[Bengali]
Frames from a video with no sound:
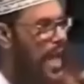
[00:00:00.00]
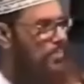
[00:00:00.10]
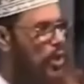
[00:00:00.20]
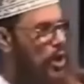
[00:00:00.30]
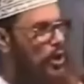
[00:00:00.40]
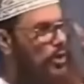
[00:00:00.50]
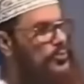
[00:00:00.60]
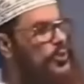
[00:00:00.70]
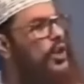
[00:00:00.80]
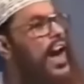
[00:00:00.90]
এমন
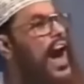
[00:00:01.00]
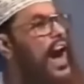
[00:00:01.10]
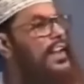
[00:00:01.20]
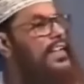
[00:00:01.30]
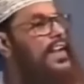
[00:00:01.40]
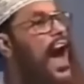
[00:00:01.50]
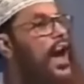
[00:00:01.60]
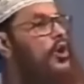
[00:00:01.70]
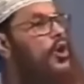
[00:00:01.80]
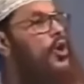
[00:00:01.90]
অন্ধকার
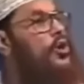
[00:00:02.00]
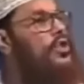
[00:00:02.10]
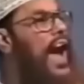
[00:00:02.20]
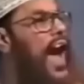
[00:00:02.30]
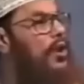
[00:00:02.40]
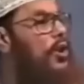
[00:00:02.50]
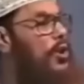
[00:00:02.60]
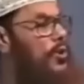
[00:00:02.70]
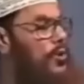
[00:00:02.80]
গাঢ় কালো